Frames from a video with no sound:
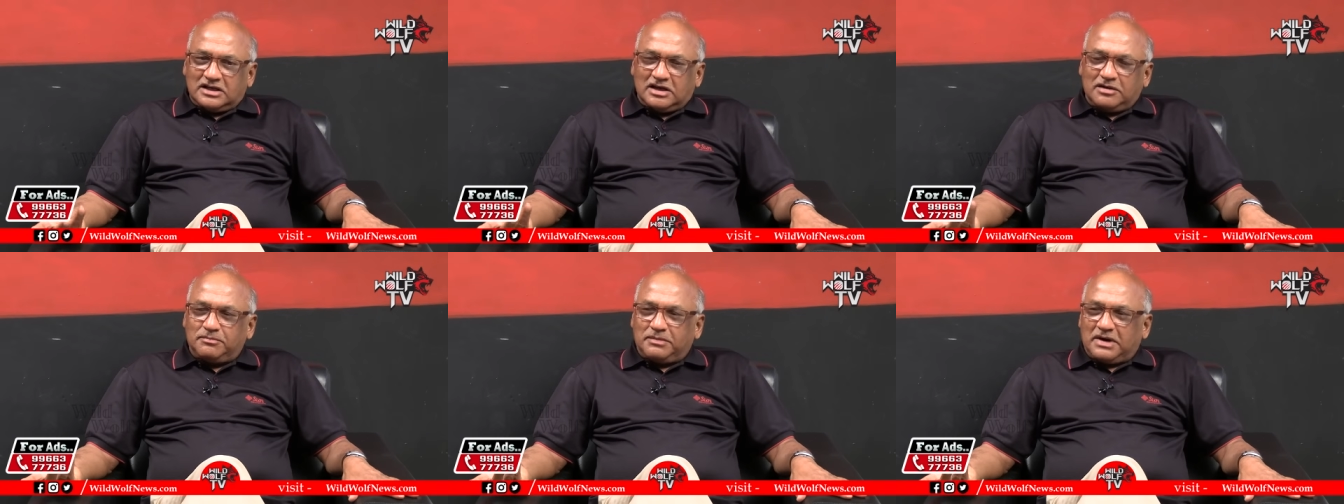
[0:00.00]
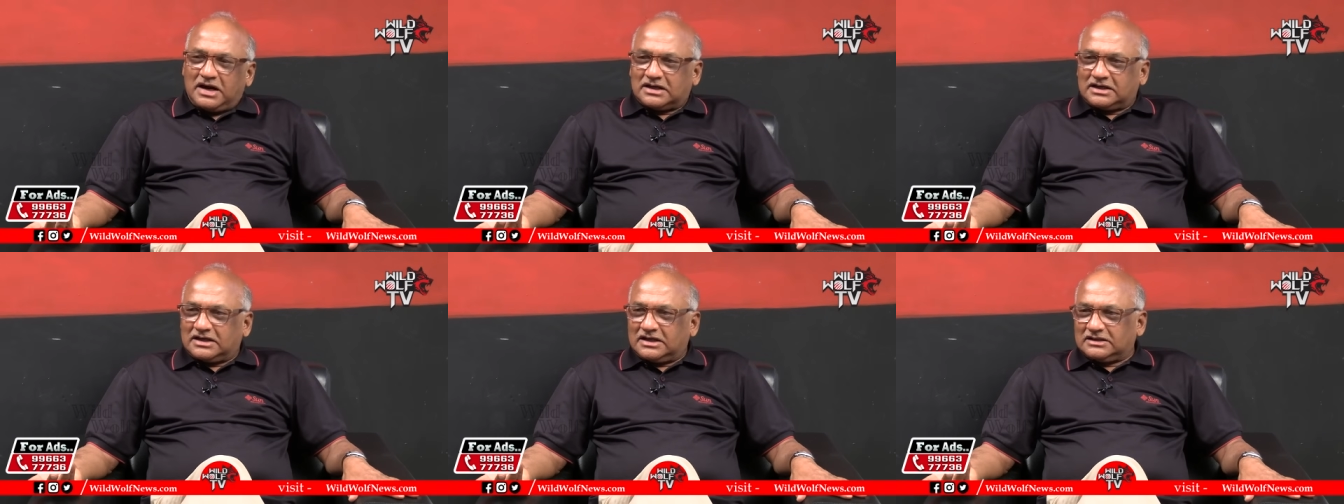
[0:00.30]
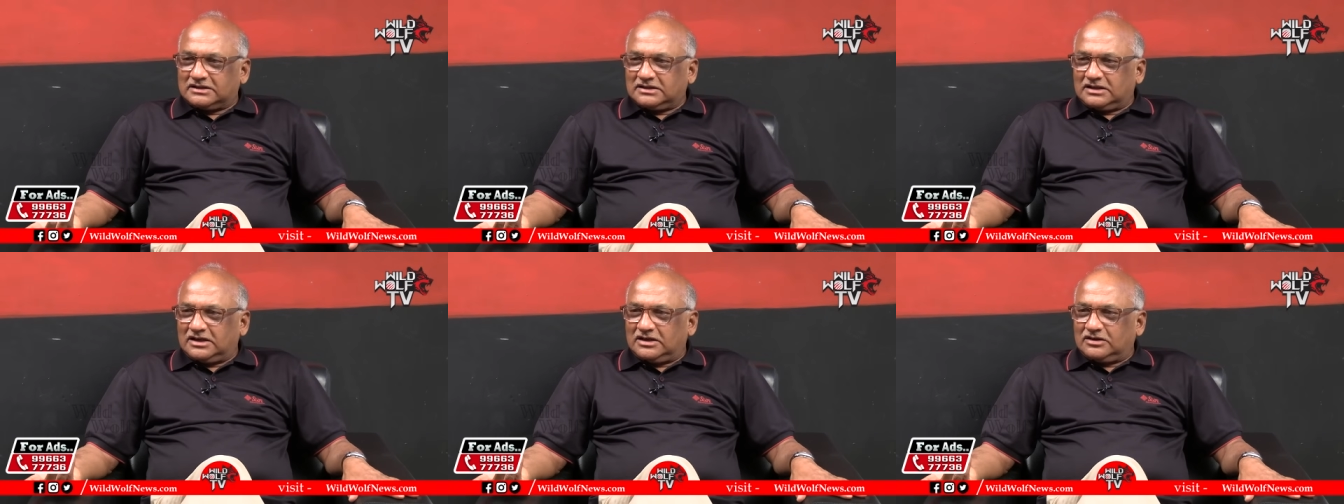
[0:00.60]
ఏం
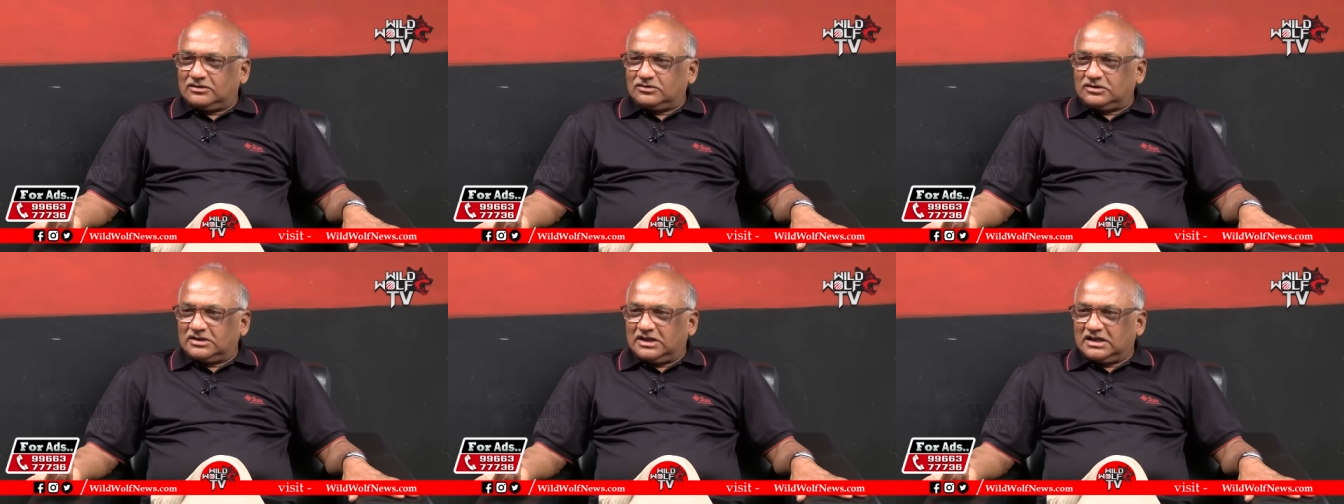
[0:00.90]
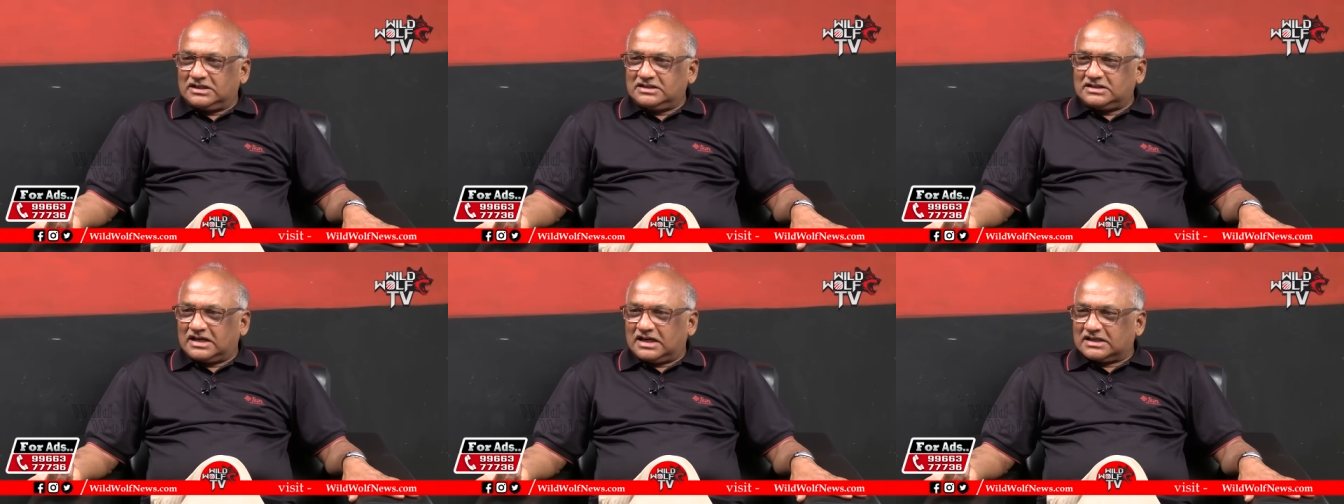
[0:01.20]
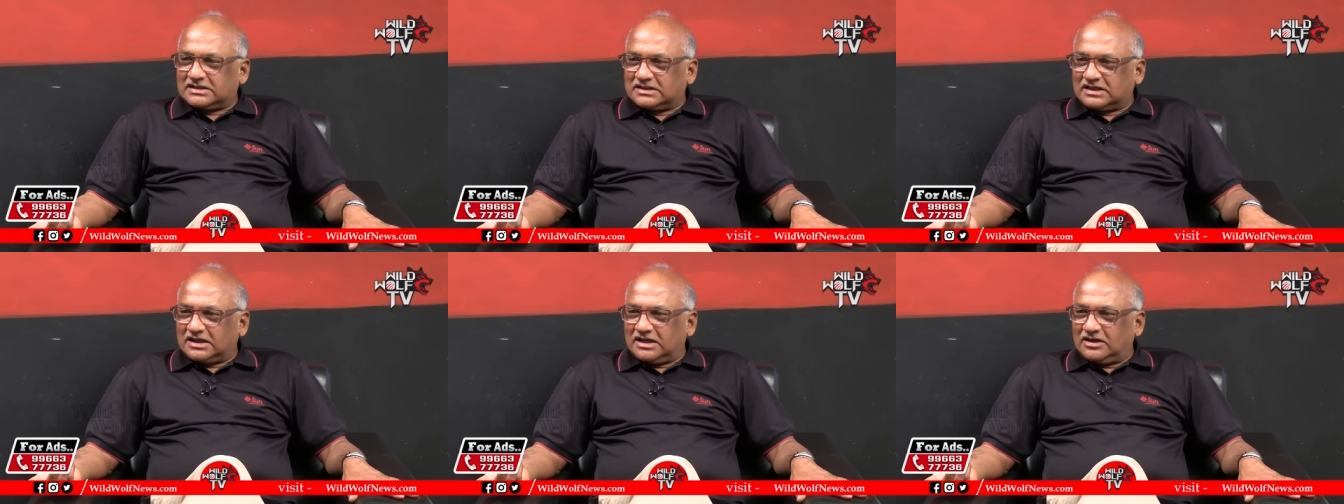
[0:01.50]
మాట్లాడుతున్నాడు ఏం
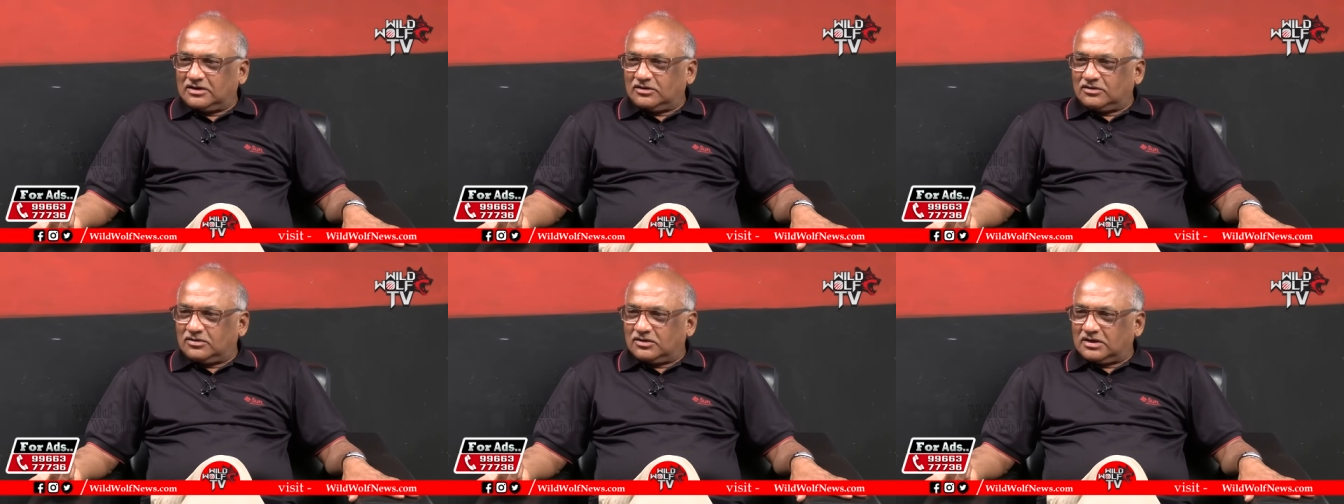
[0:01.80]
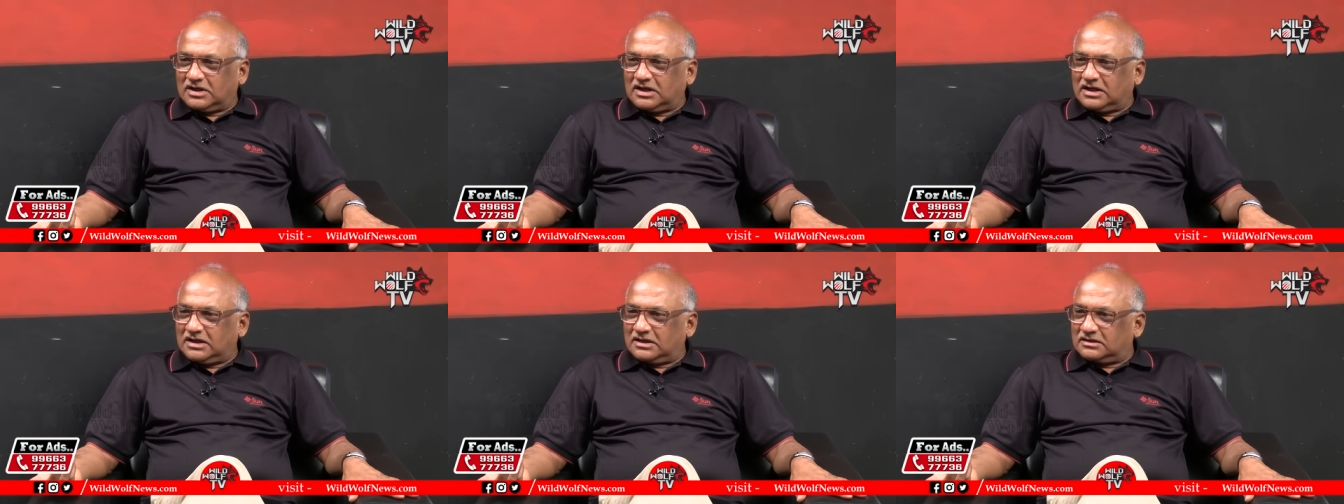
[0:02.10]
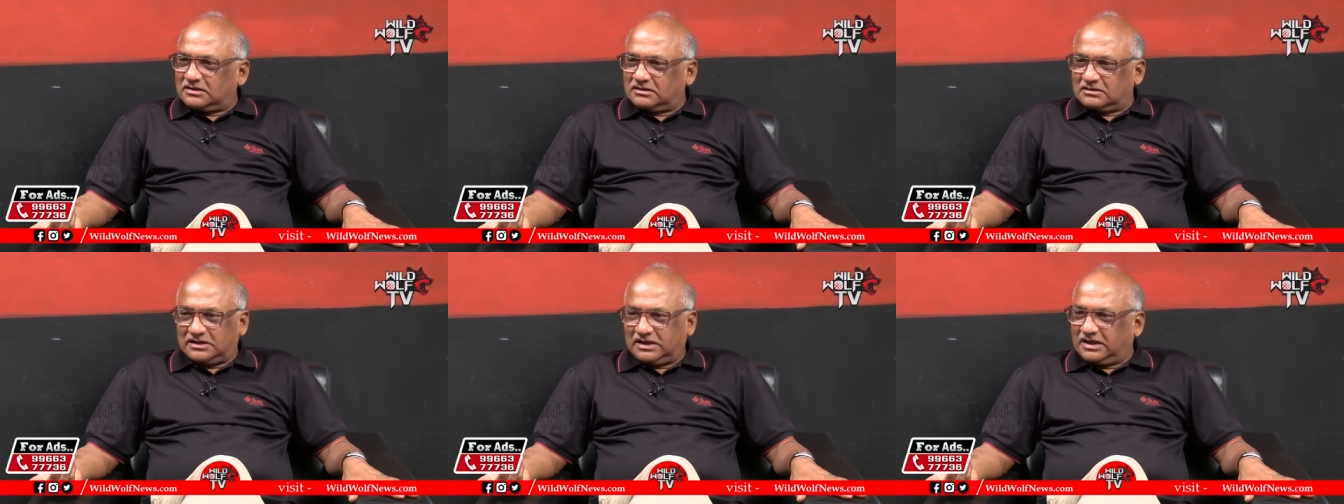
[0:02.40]
చేస్తున్నాడో కూడా
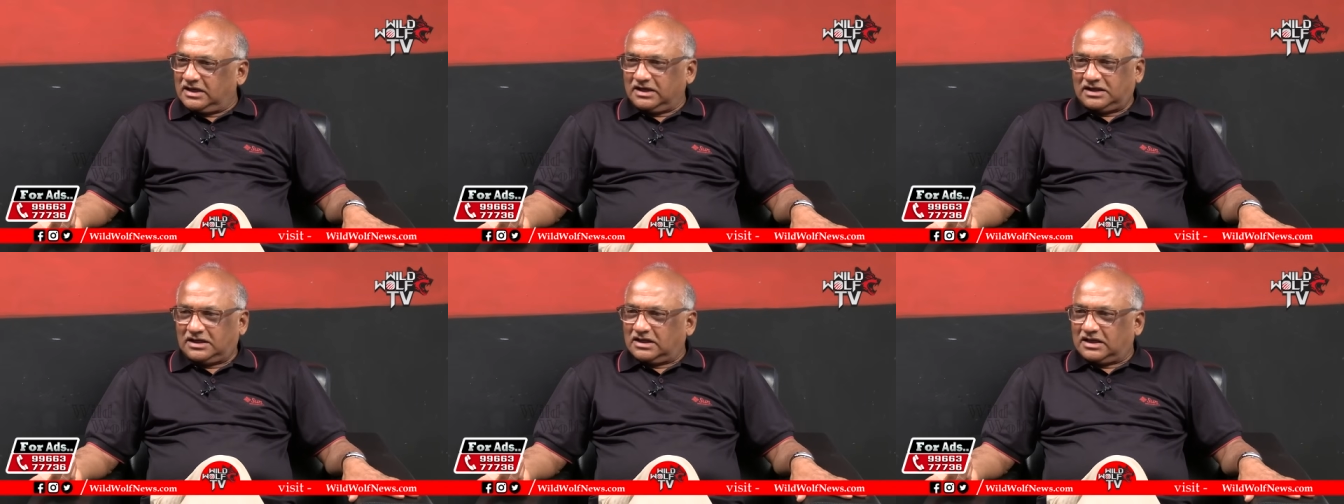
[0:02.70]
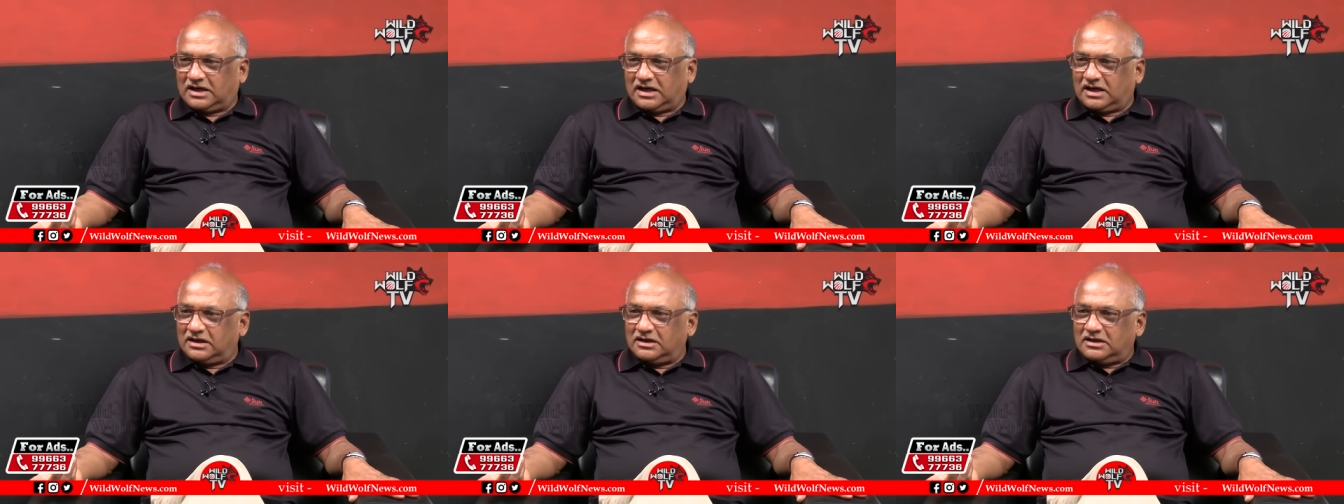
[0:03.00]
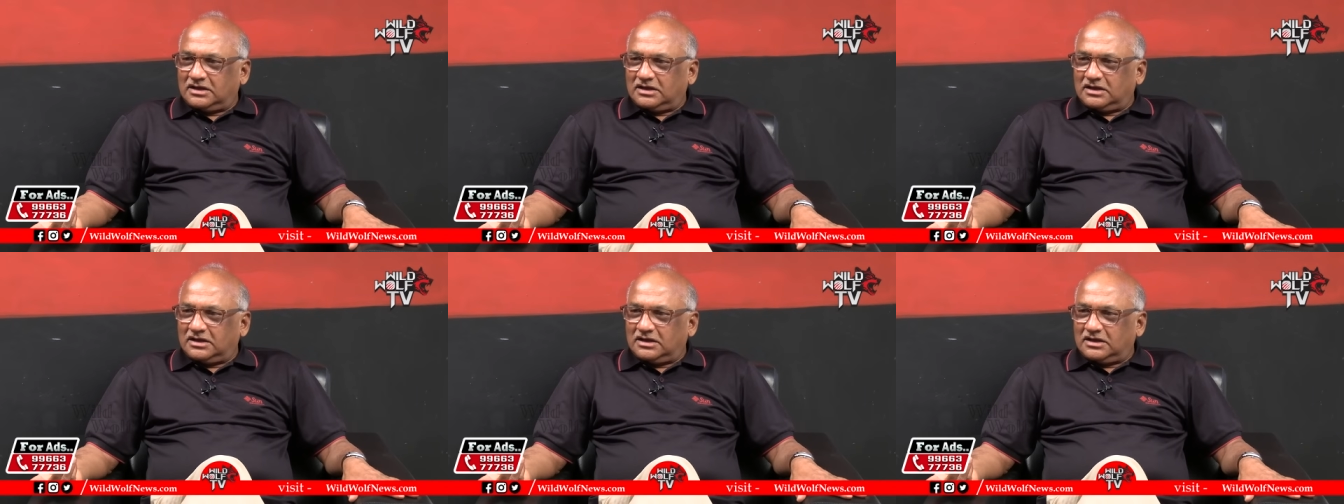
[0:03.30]
తెలియట్లా